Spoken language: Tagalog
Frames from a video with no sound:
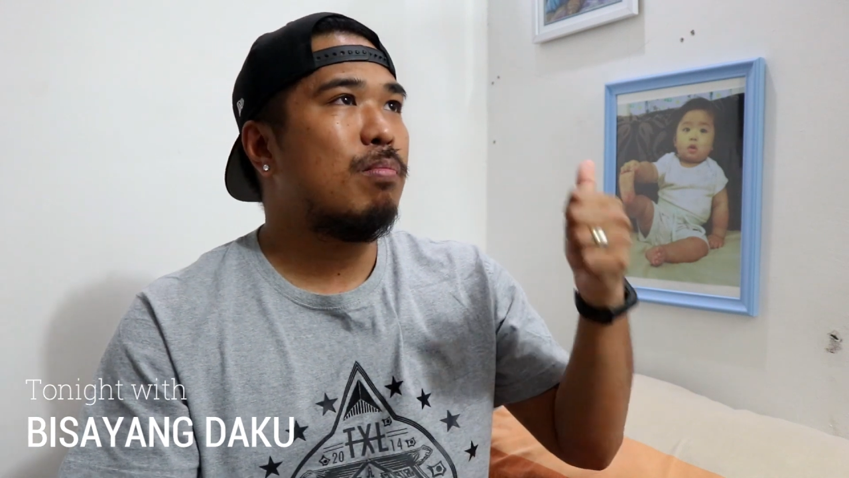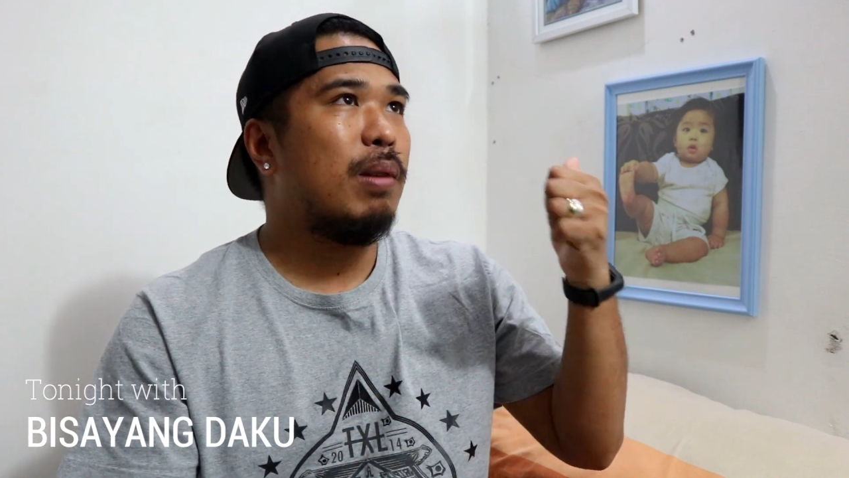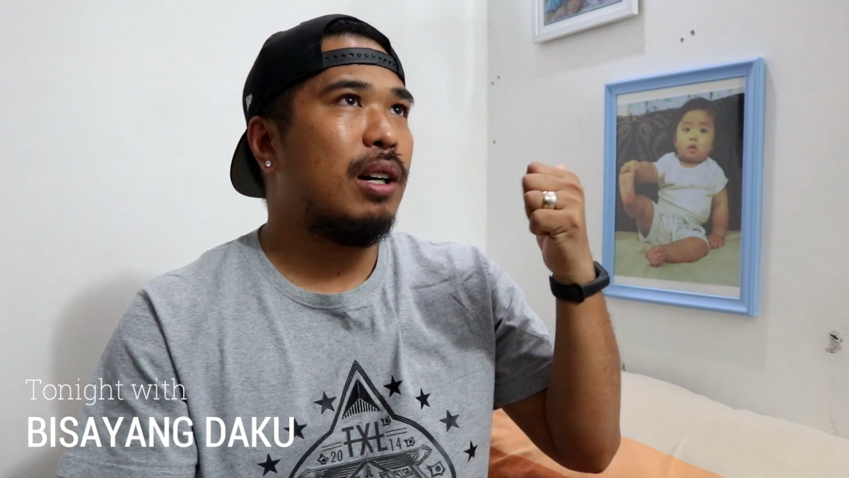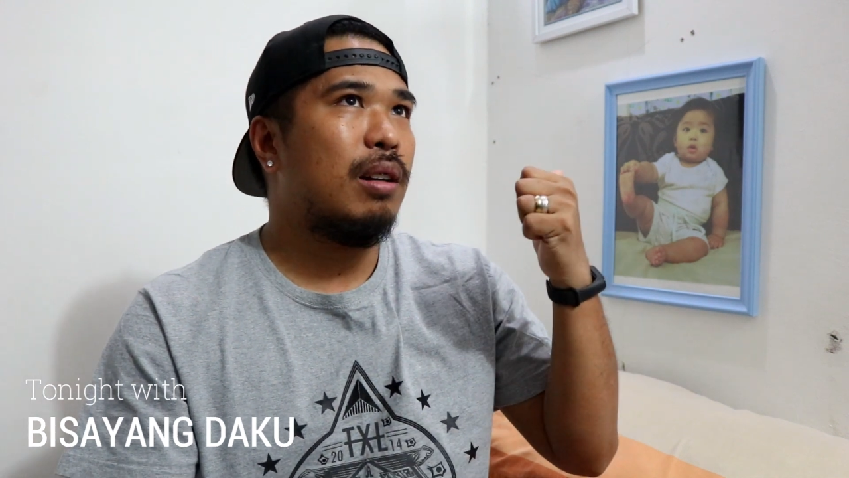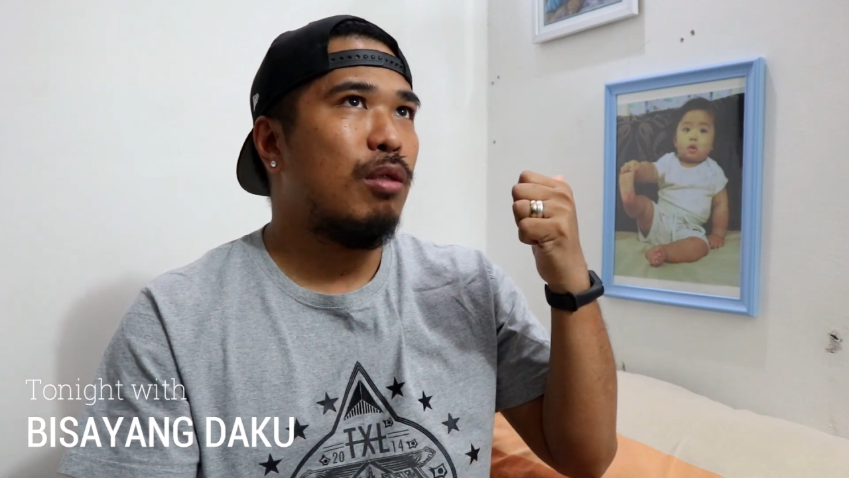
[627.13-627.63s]

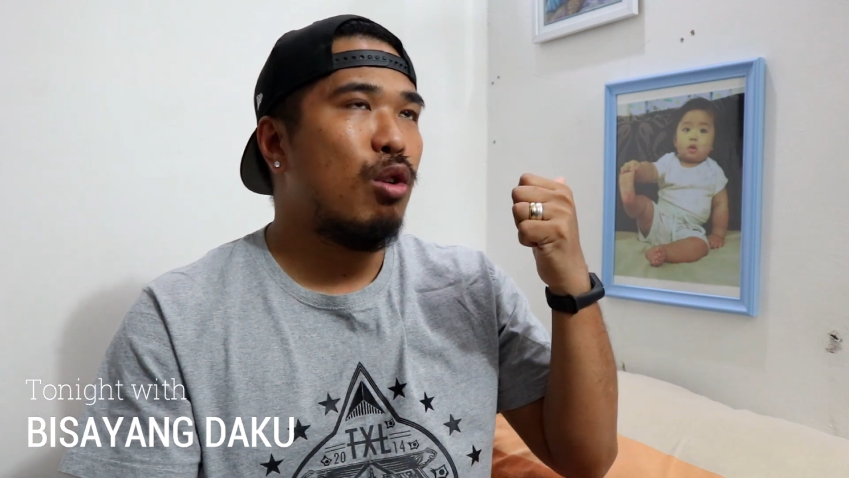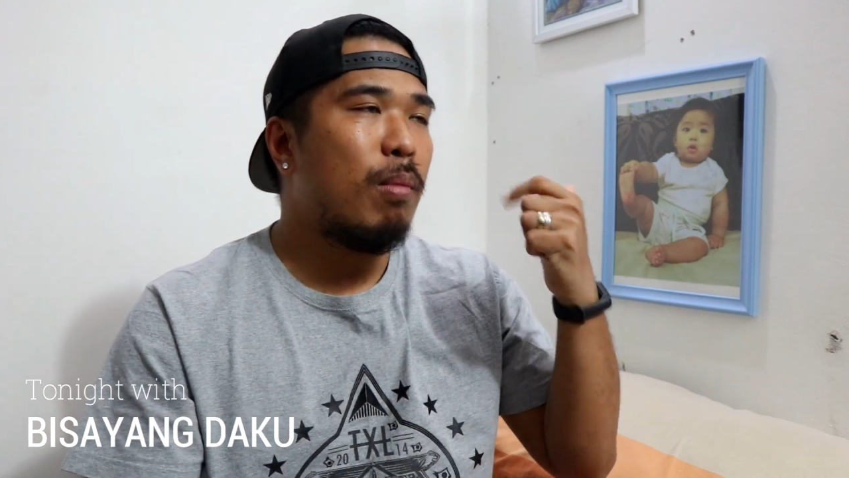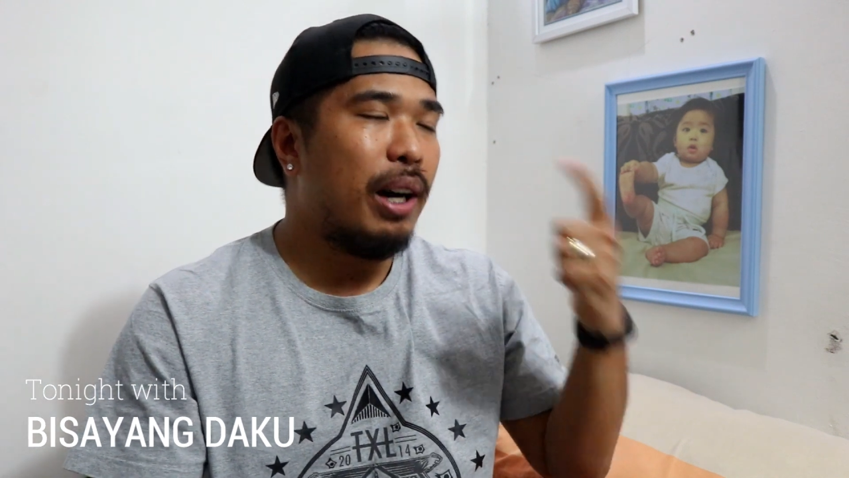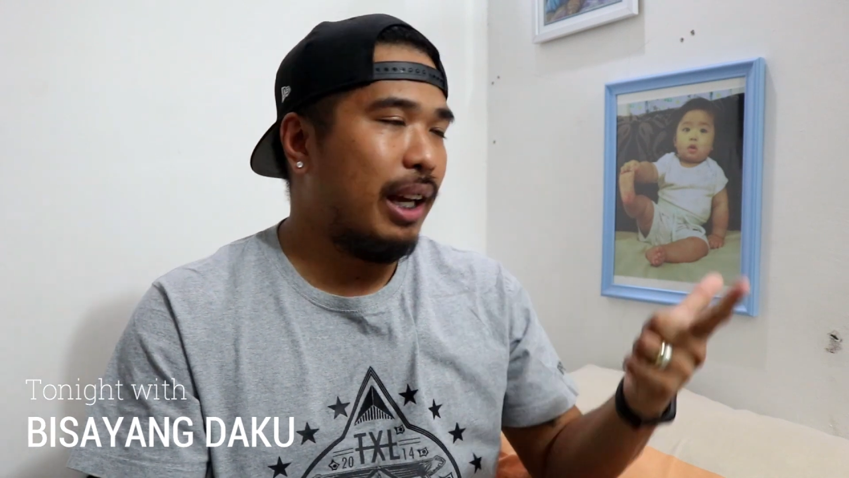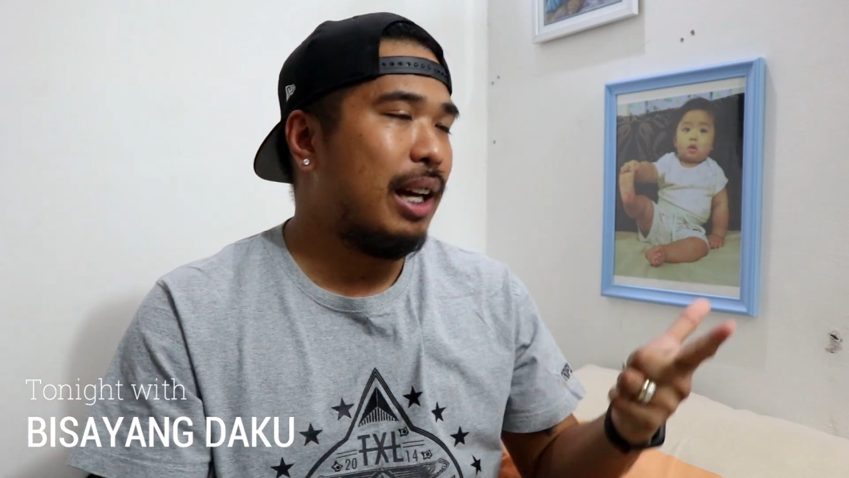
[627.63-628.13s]
Pag
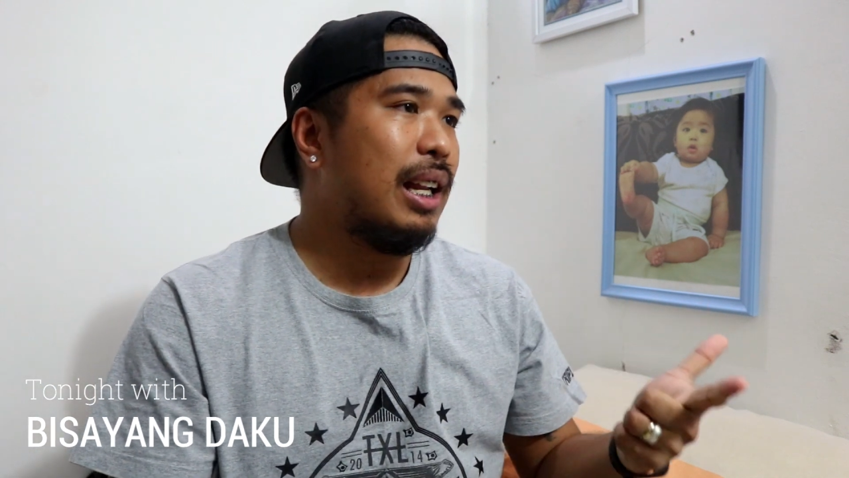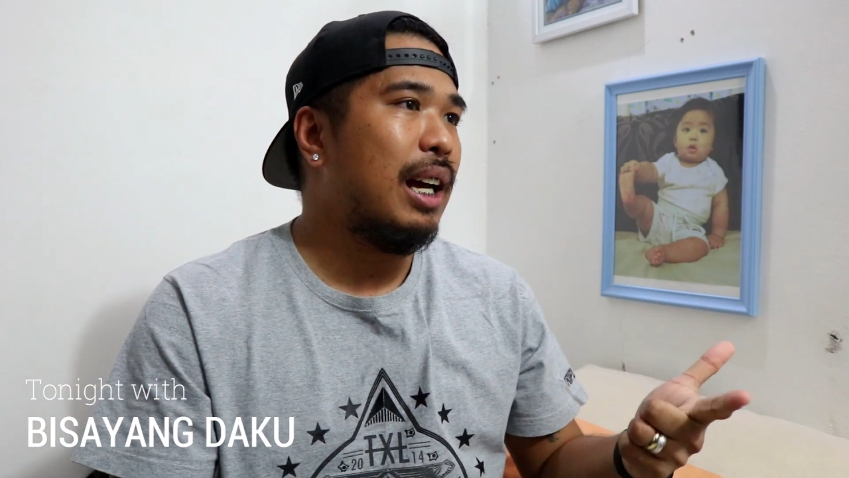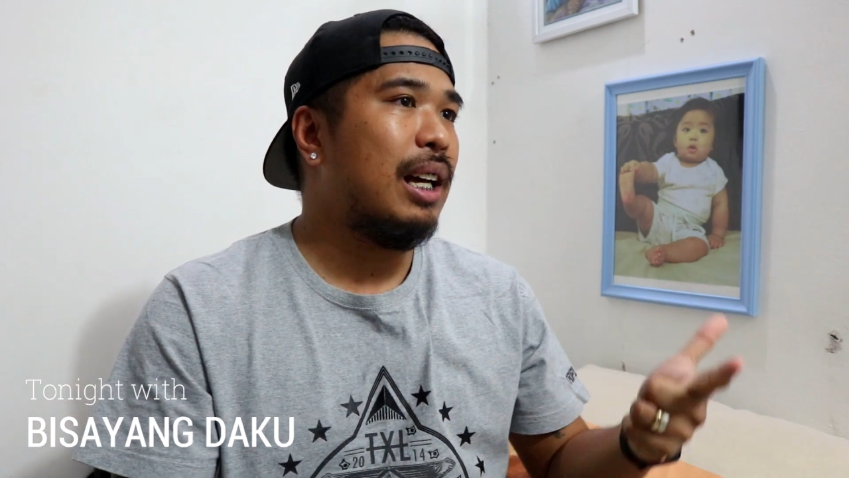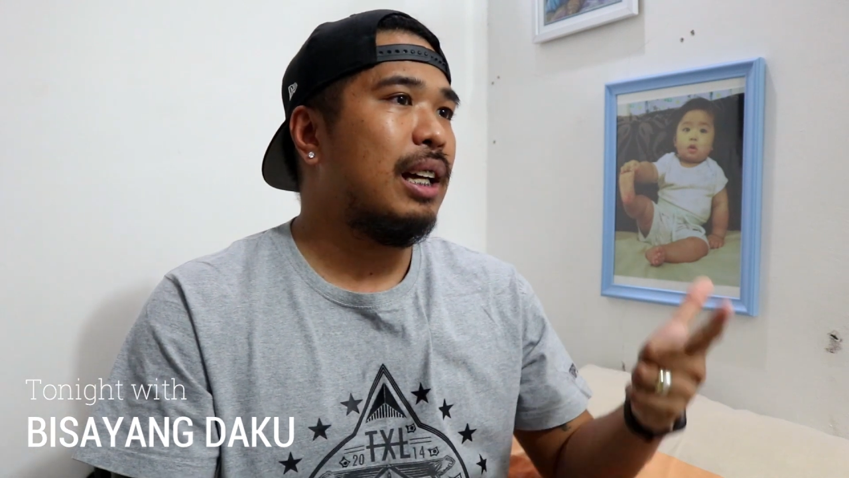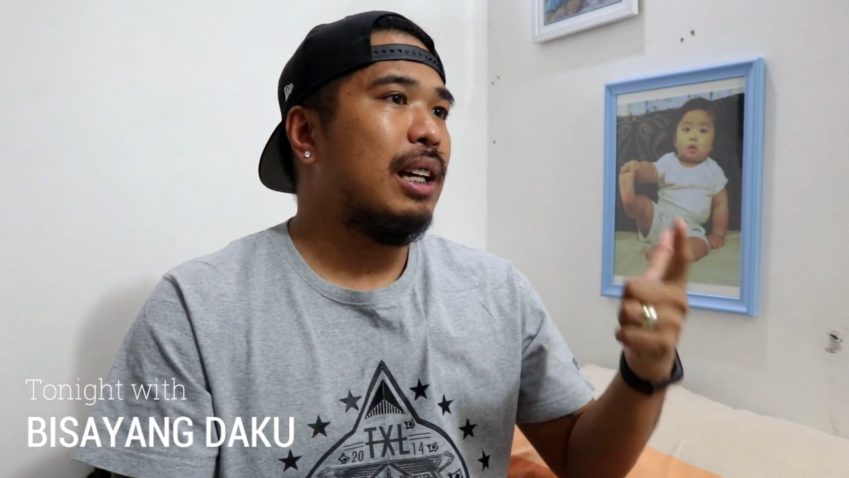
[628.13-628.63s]
lumaki ka
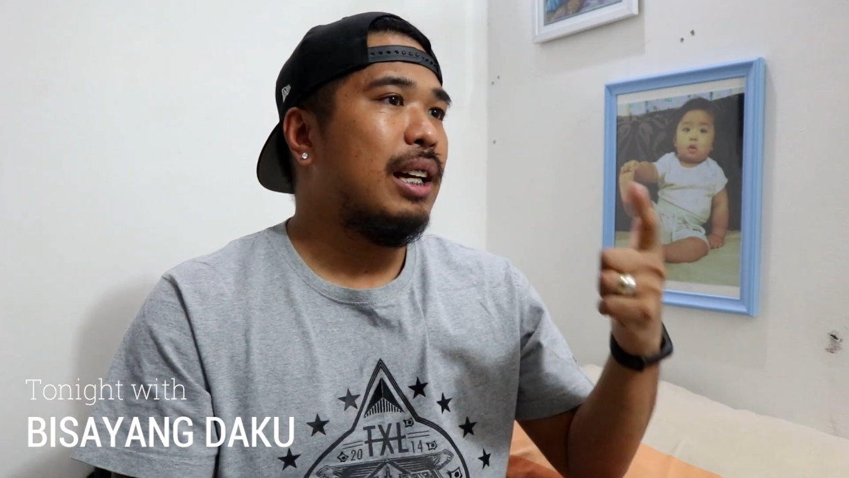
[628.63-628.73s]
na,